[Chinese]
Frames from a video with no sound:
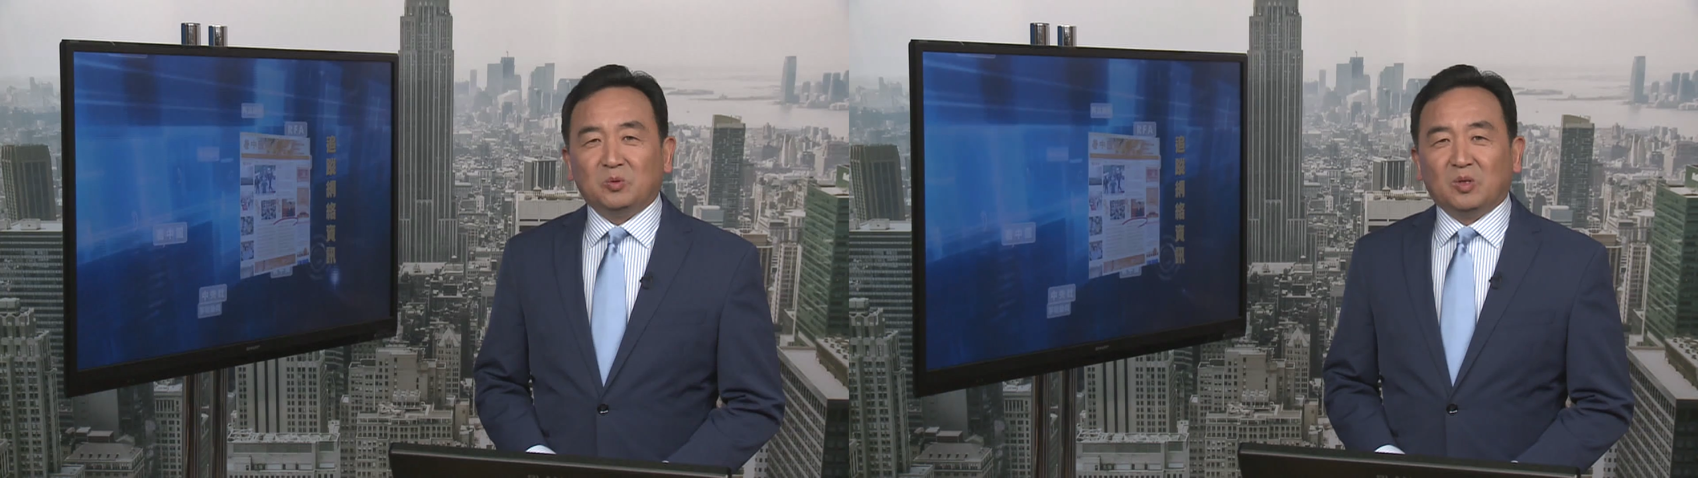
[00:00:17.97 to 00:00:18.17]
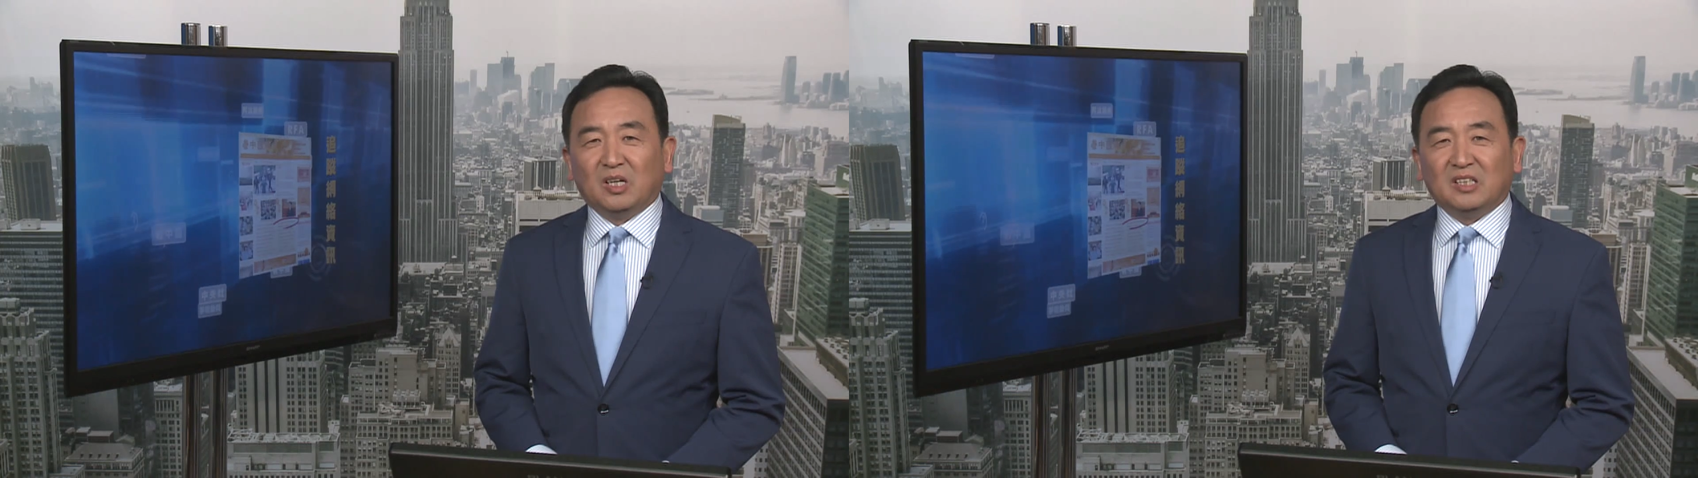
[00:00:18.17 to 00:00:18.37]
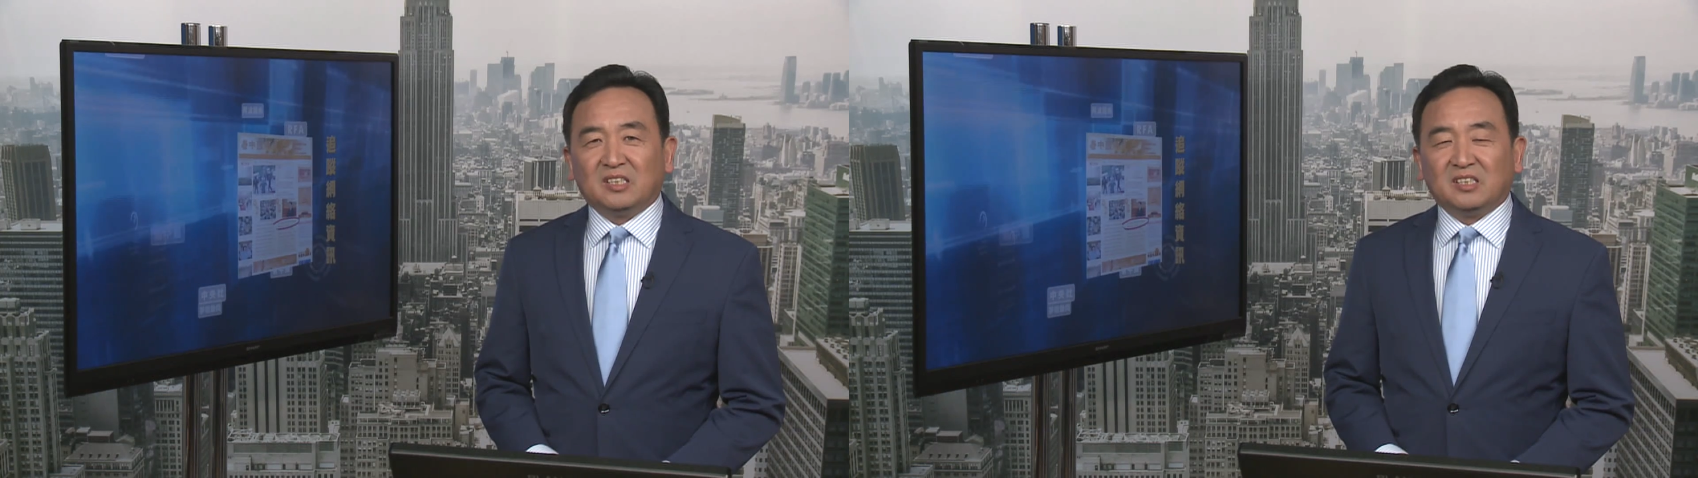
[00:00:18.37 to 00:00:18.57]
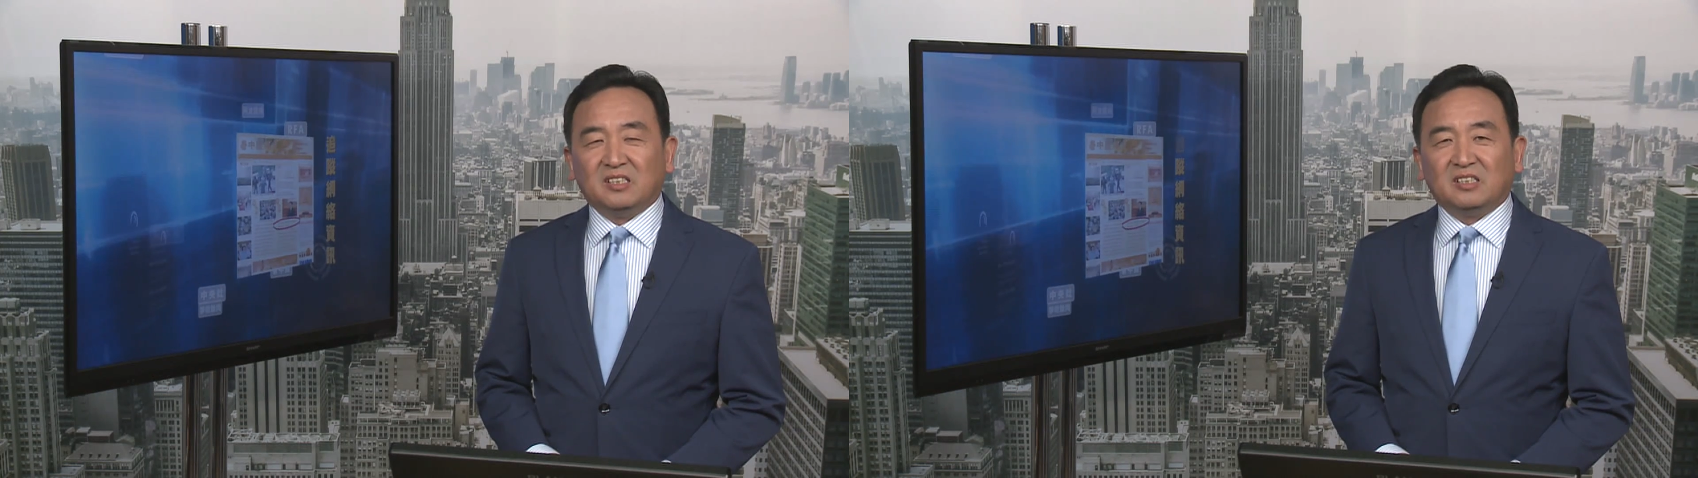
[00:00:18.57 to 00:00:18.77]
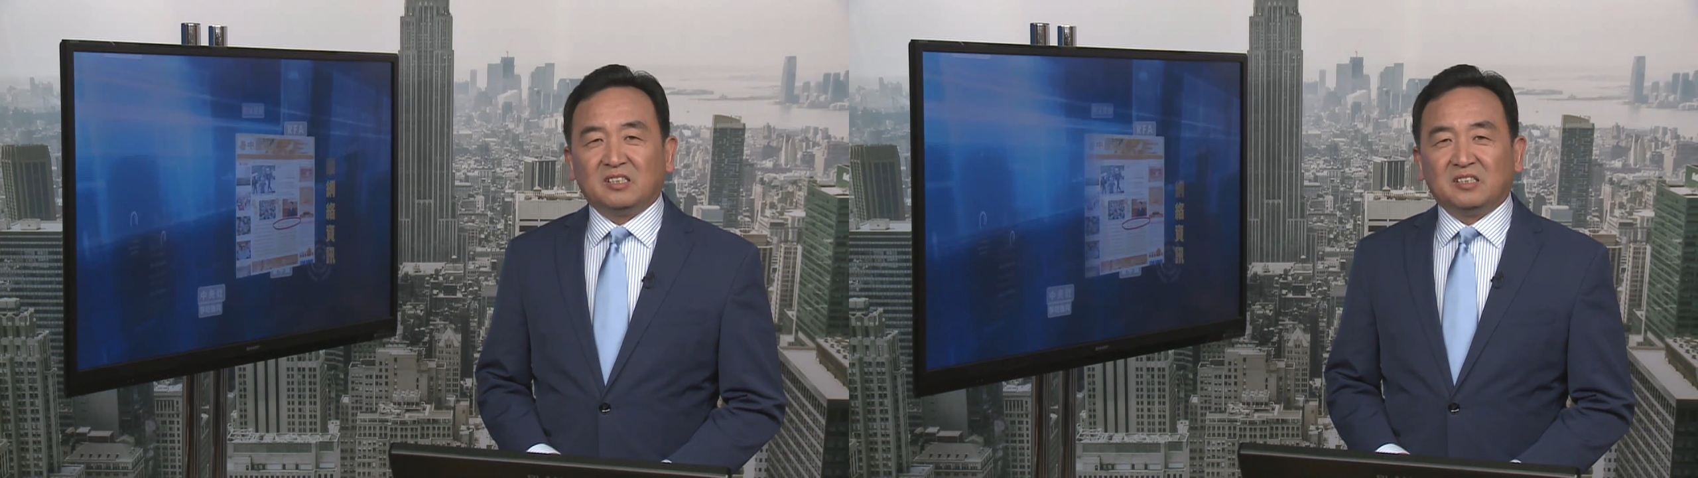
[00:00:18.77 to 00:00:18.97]
我
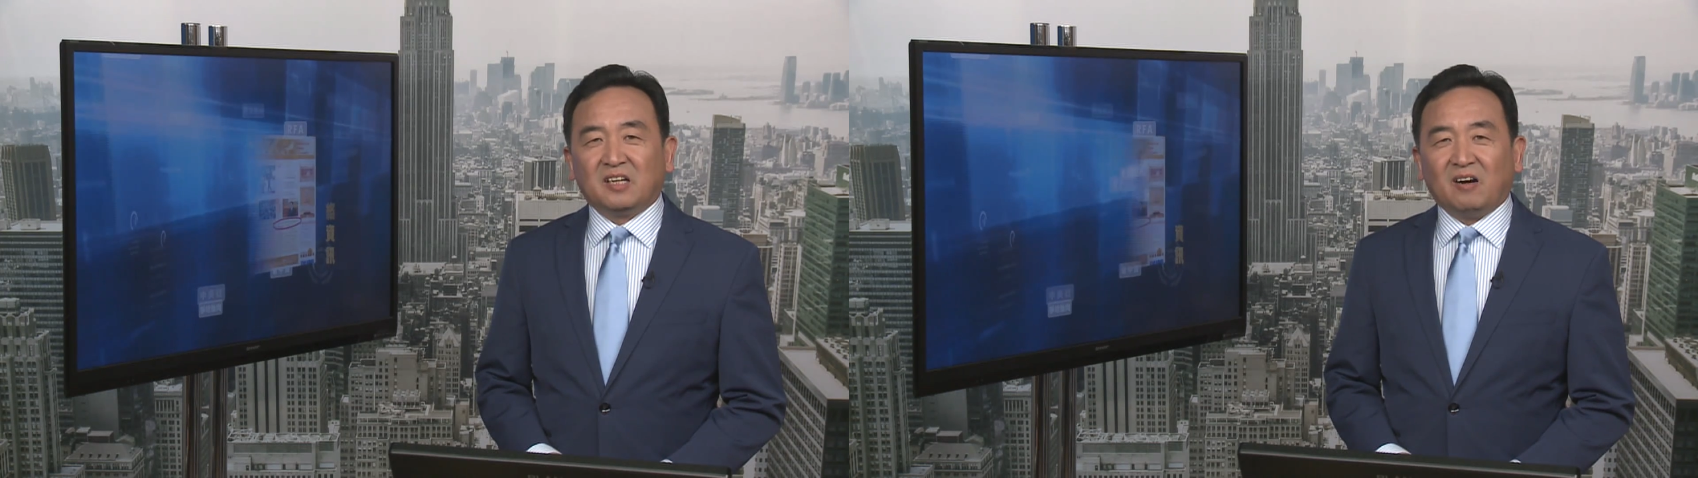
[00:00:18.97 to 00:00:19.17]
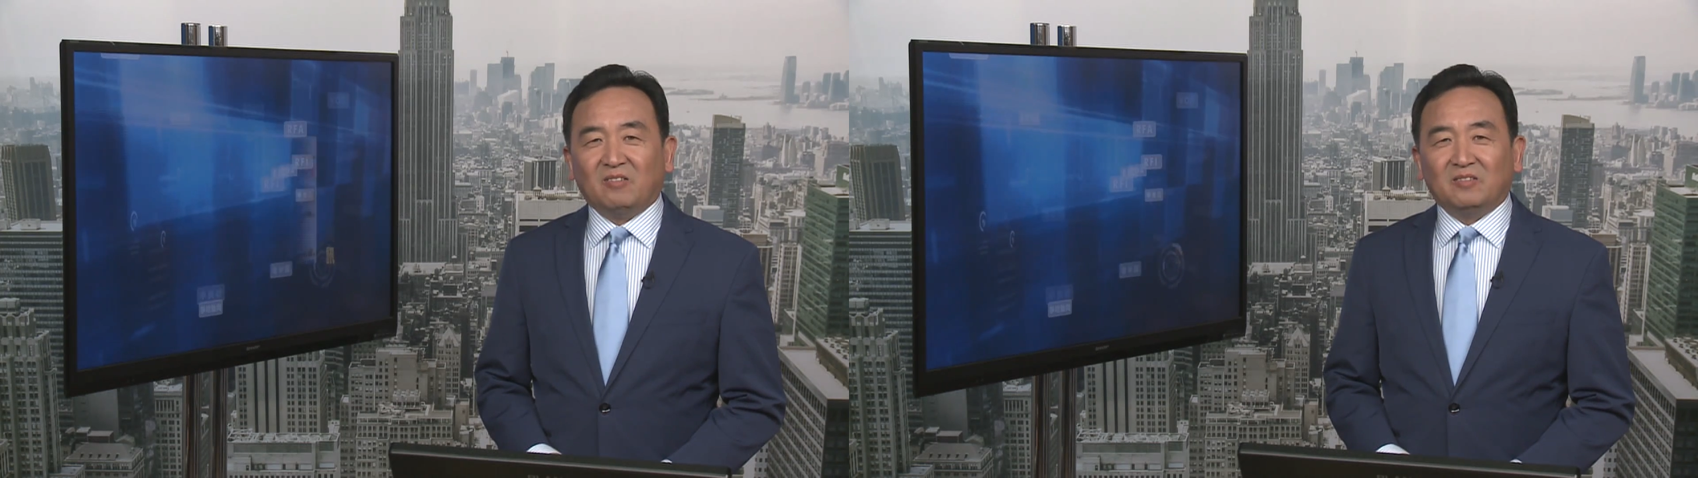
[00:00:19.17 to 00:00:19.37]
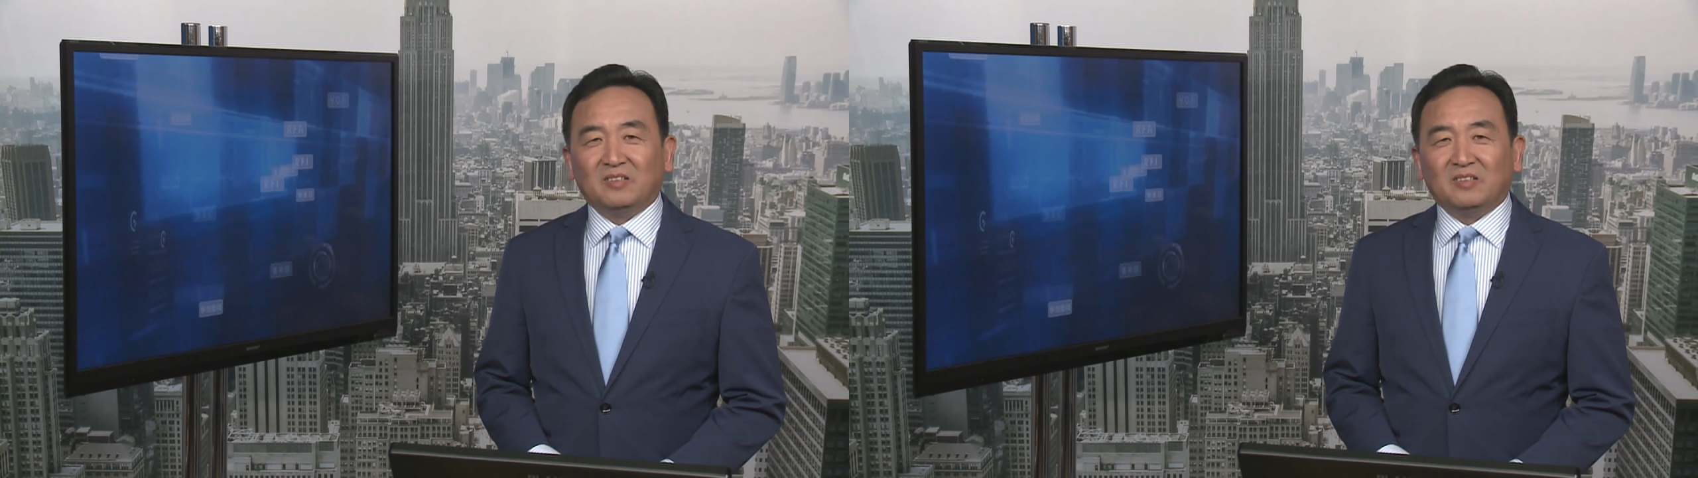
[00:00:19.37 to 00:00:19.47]
是石涛。